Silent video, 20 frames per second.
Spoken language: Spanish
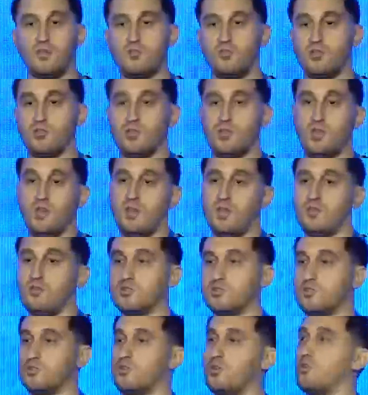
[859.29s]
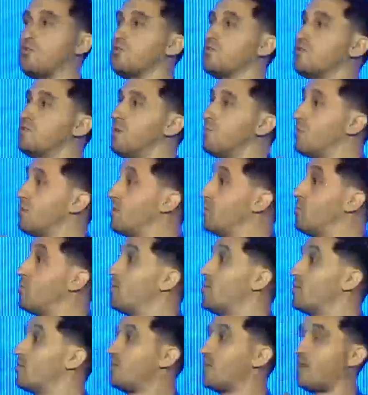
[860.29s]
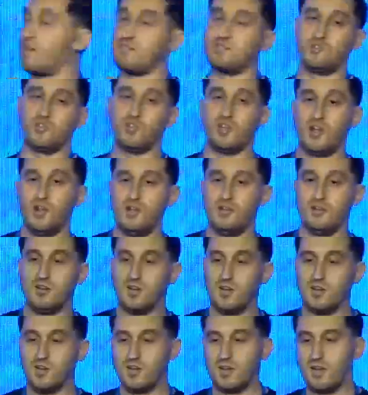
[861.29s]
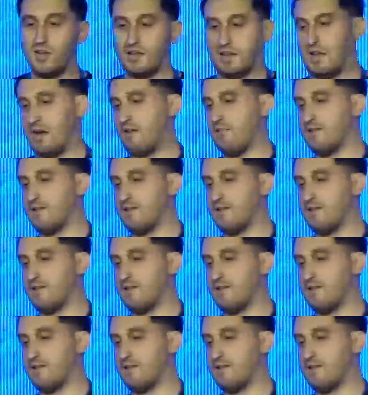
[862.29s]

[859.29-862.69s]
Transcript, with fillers: donde nosotros conocíamos el modelo tradicional, estaba